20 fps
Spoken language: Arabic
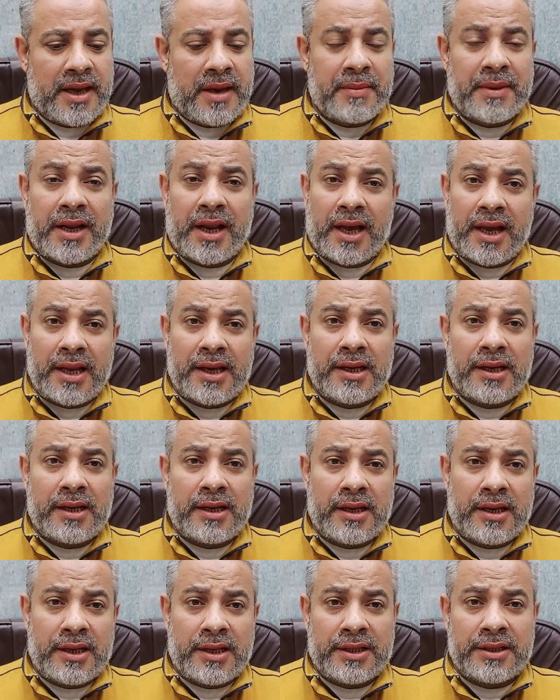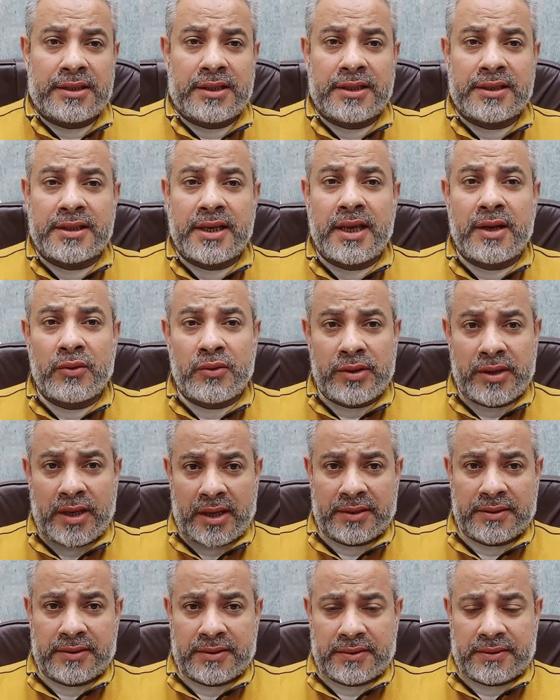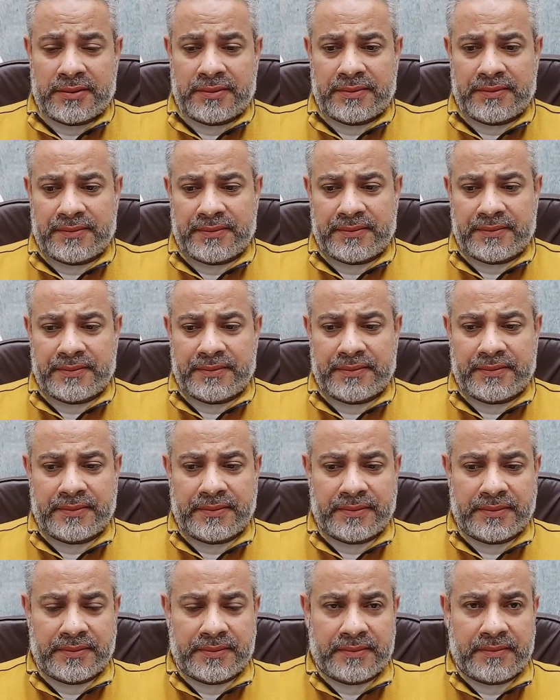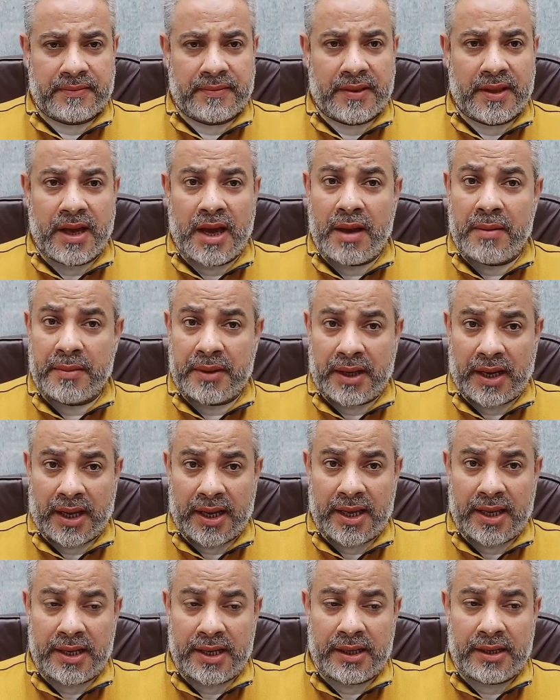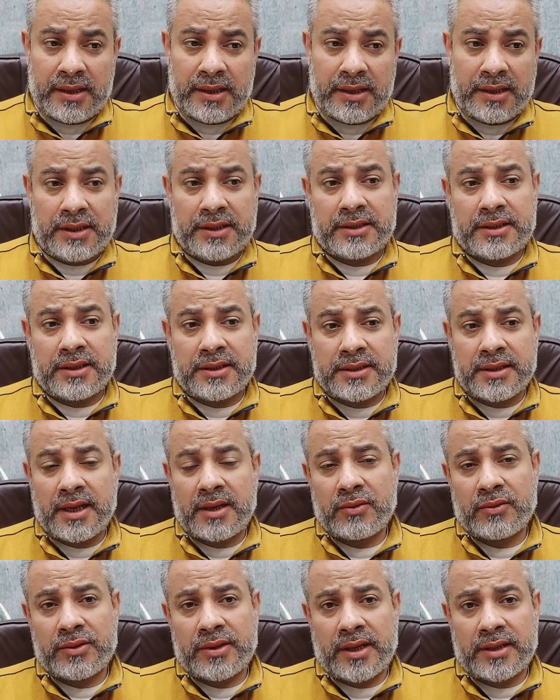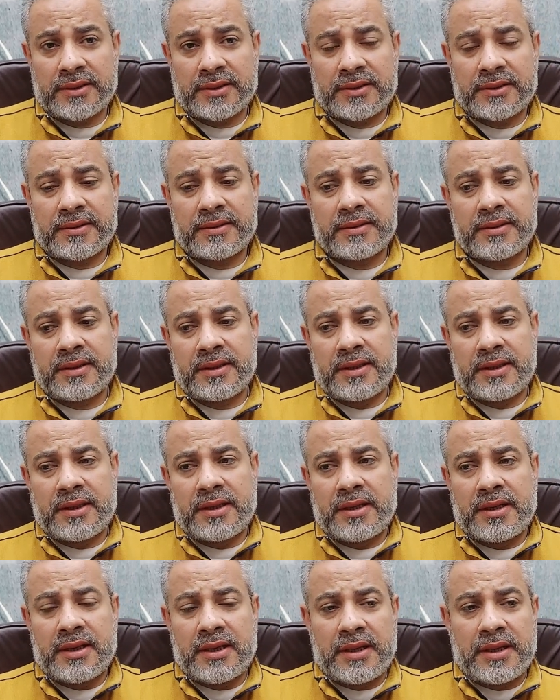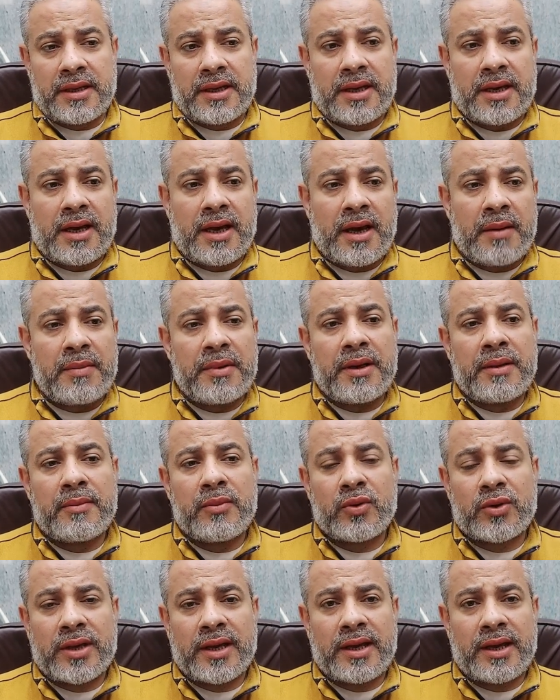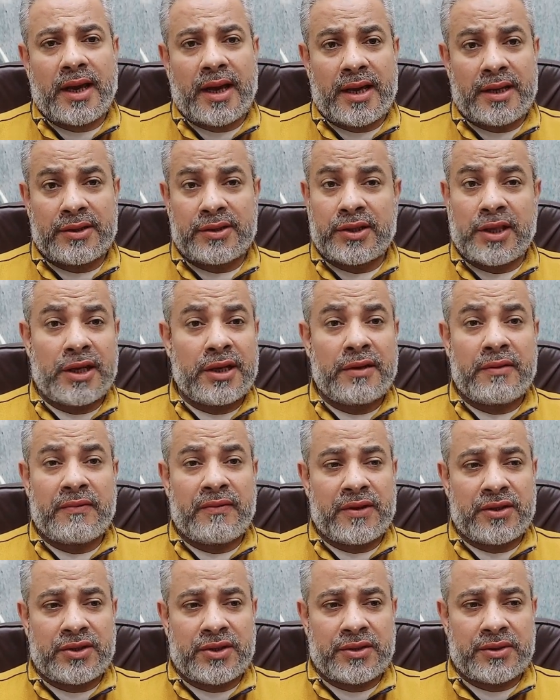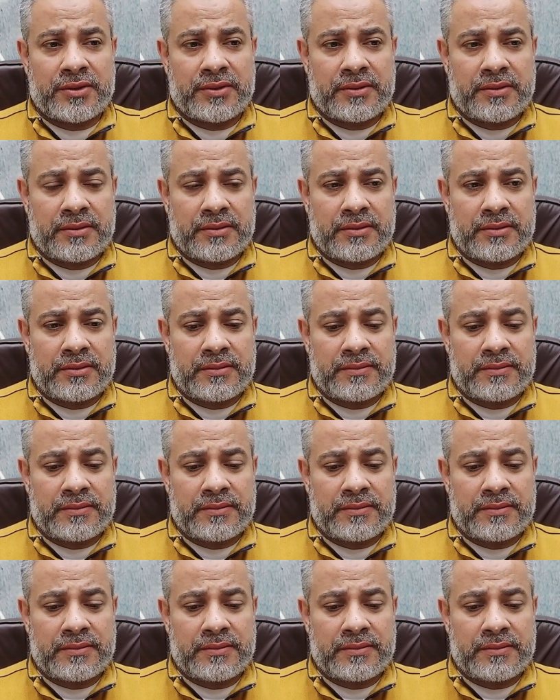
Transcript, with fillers: أم الحل اعتزال الناس أم الحل اعتزال الناس أم البكاء حتى ننفجر